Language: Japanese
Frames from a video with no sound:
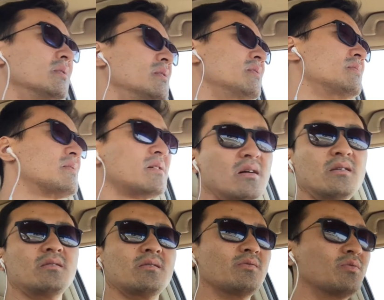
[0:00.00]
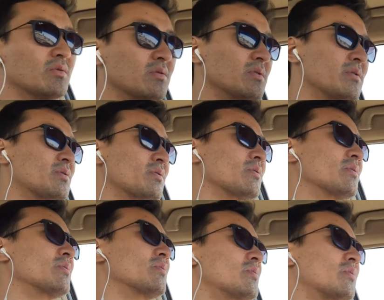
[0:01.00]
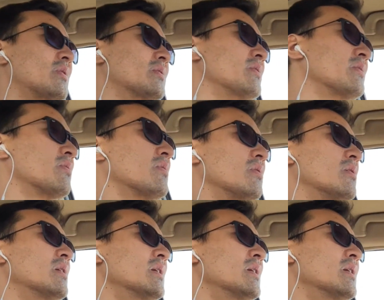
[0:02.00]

2時間ぐおいちょっと道路悪いねここ